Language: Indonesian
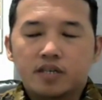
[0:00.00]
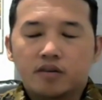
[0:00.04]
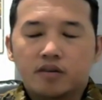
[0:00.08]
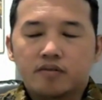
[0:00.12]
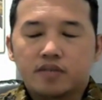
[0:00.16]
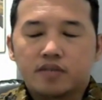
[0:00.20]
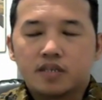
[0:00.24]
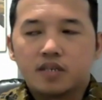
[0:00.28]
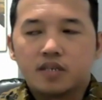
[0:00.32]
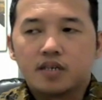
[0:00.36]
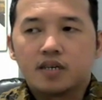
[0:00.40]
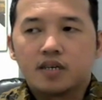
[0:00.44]

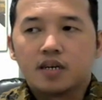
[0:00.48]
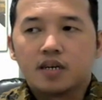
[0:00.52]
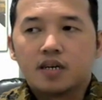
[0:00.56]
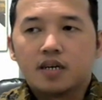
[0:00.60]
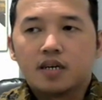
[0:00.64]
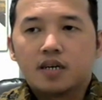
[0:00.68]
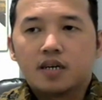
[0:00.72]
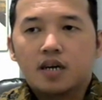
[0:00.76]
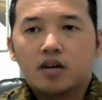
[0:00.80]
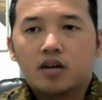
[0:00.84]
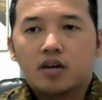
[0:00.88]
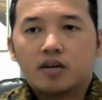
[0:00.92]
Jadi
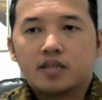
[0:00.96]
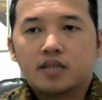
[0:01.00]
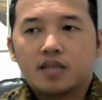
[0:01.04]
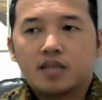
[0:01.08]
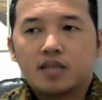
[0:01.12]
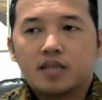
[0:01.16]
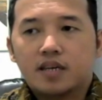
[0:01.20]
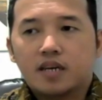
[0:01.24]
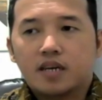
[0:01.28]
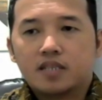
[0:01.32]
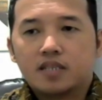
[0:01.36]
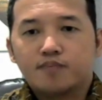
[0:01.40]
kalau kita
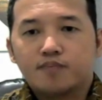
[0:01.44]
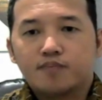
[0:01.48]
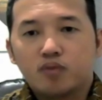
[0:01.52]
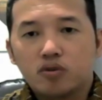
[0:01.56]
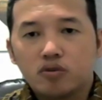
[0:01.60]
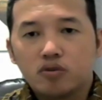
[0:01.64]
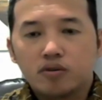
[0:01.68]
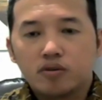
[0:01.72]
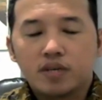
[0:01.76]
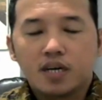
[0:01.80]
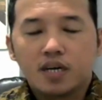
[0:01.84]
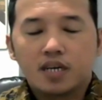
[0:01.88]
lihat
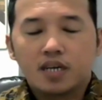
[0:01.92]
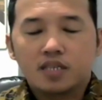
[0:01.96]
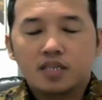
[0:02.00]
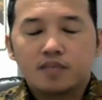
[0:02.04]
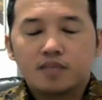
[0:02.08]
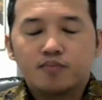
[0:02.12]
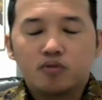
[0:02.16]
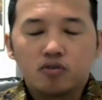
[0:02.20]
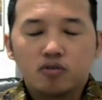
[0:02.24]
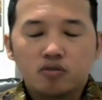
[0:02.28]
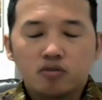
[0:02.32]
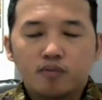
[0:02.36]
10 dari
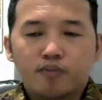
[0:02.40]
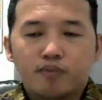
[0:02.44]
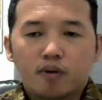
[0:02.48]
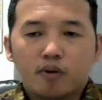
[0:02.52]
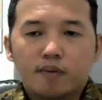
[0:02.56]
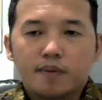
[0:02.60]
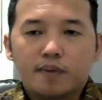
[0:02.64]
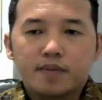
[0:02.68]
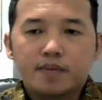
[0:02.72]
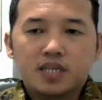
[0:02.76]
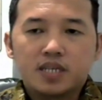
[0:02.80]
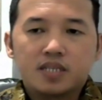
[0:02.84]
10
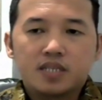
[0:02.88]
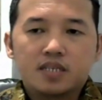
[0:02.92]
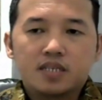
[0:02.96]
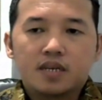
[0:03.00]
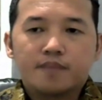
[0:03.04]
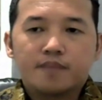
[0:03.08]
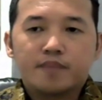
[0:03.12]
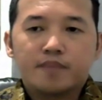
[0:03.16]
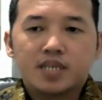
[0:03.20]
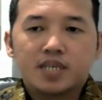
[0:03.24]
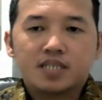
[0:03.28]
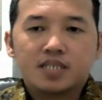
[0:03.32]

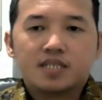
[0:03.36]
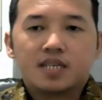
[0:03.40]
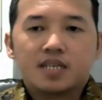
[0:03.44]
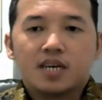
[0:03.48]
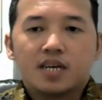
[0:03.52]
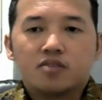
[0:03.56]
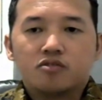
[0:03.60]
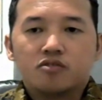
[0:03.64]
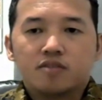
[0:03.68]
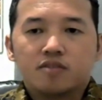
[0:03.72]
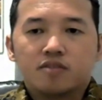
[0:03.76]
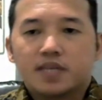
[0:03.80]
probability-nya min
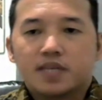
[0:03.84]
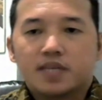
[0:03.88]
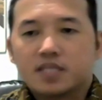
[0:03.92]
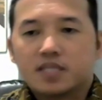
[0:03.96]
100%,